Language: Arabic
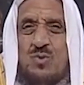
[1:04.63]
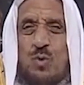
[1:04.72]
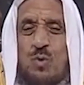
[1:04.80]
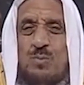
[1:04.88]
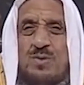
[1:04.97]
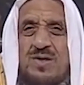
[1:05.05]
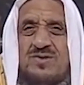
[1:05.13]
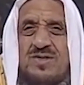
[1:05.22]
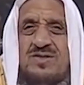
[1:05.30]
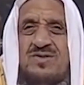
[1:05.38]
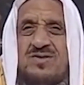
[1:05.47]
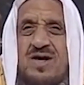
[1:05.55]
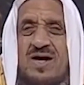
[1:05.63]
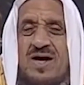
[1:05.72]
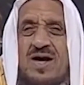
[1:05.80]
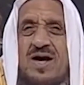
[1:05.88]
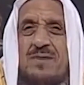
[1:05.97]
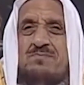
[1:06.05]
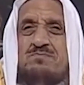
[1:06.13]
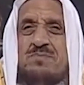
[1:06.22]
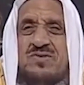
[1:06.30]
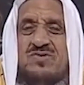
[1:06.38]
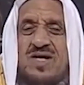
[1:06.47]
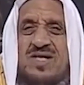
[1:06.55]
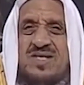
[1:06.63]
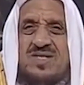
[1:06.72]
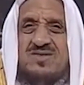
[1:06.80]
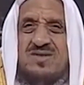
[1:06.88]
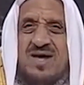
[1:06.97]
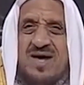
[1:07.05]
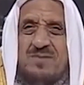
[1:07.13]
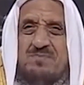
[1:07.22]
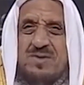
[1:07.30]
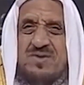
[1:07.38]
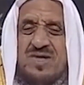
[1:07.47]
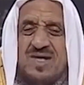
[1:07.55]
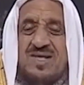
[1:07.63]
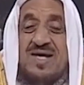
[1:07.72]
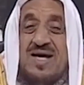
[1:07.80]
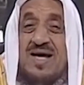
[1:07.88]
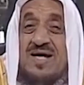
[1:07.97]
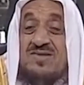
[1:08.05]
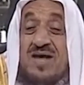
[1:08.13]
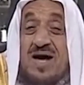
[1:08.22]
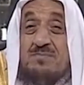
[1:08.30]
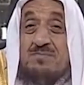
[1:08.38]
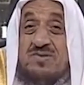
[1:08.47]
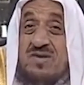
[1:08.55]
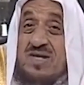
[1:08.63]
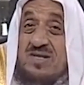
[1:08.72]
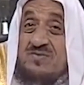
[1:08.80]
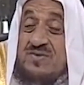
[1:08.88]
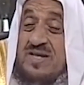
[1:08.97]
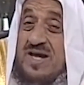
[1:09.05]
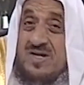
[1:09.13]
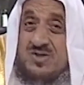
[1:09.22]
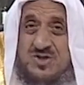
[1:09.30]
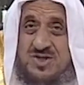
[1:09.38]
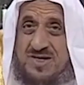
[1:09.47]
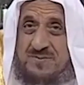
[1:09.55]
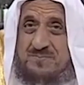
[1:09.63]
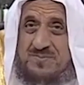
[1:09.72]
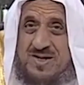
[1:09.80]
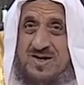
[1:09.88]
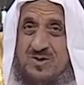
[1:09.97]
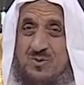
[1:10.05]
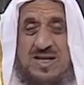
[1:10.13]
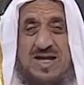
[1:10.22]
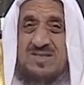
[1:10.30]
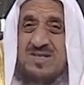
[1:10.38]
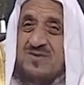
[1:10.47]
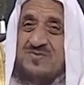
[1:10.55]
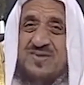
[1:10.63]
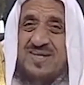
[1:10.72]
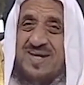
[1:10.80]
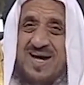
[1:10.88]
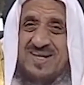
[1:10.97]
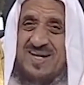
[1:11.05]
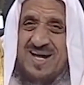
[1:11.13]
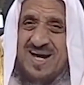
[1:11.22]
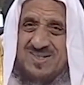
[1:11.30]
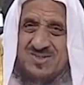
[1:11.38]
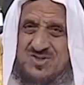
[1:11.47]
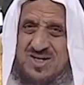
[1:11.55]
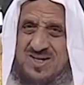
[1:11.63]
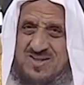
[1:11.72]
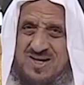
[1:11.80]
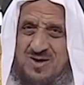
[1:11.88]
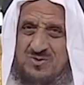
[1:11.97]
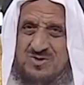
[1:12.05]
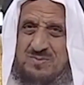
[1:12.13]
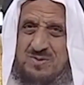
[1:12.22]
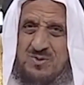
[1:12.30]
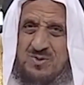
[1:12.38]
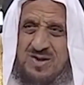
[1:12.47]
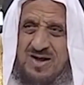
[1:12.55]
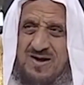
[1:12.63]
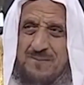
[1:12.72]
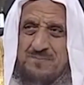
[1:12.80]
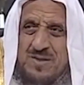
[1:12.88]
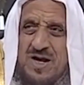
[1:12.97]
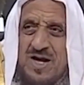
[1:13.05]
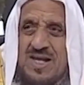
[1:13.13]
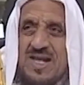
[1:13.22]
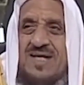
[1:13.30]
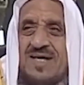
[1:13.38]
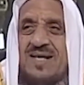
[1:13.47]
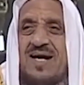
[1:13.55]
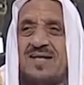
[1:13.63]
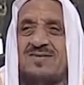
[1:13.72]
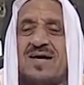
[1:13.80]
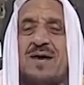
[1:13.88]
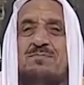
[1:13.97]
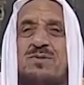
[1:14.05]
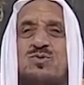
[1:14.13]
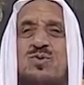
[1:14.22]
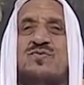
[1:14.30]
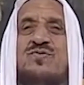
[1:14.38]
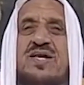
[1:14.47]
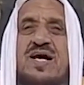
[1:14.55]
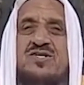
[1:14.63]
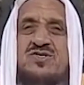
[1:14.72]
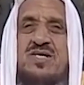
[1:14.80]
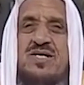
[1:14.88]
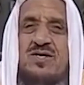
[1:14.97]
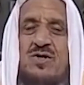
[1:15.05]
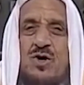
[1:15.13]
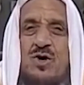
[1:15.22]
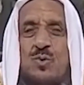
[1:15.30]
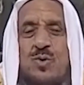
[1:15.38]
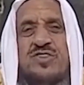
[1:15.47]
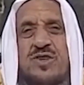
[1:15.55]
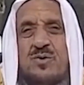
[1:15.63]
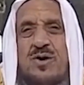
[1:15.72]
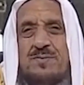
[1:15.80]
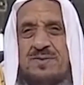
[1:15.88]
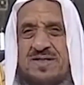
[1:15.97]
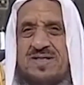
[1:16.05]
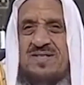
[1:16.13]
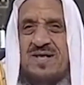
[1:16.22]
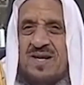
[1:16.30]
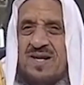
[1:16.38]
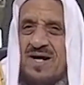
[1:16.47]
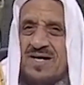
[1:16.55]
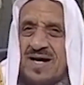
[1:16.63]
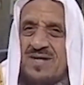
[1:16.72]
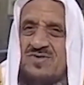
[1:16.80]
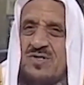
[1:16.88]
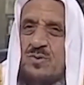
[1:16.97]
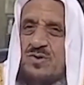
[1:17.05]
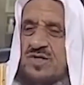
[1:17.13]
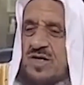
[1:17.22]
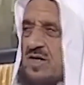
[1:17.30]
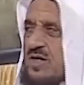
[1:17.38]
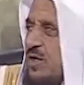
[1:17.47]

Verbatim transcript: وعمرة تامتين تامتين تامتين في الأجر ولا تكفيه عن الحج الذي أوجبه الله لكنها تامة في الأجر والثواب عند الله عز وجل